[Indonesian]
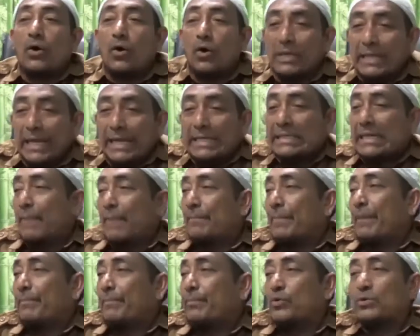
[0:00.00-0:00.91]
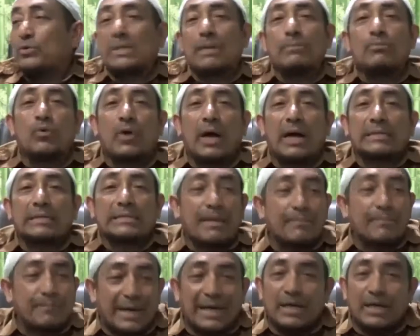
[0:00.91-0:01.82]
oleh siapapun yang buang
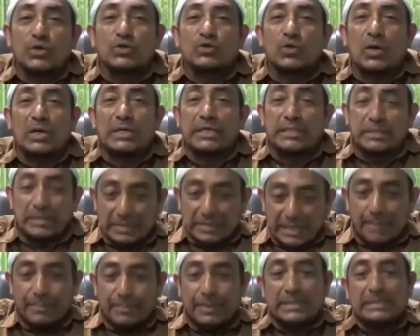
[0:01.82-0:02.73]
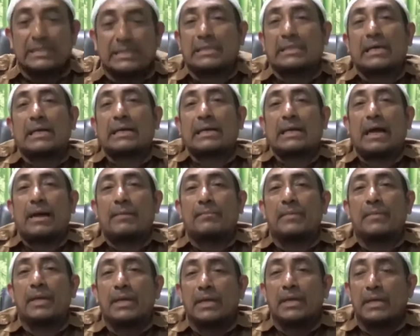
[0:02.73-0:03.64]
tanpa kecuali tetap kita
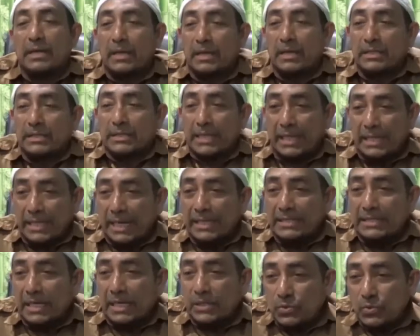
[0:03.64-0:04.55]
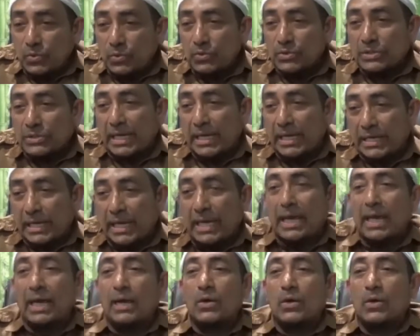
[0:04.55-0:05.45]
tangkap. Salah satu
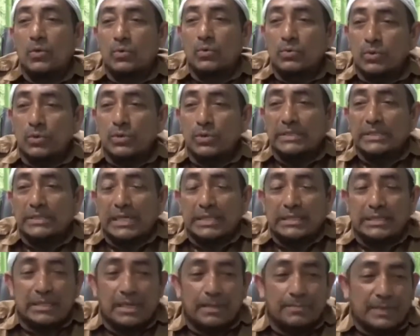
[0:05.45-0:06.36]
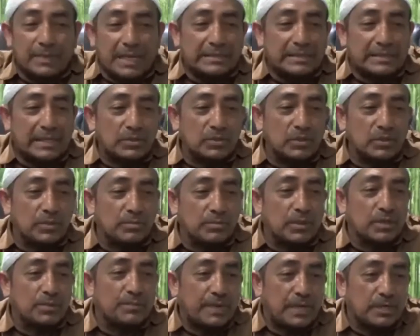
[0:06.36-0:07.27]
cara untuk kita terapkan kanun
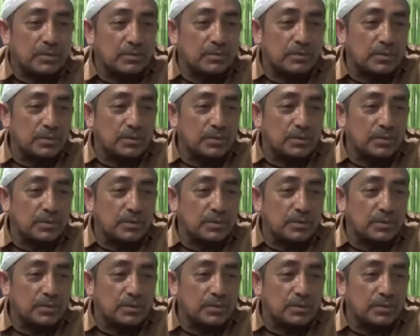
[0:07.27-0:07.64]
nomor 4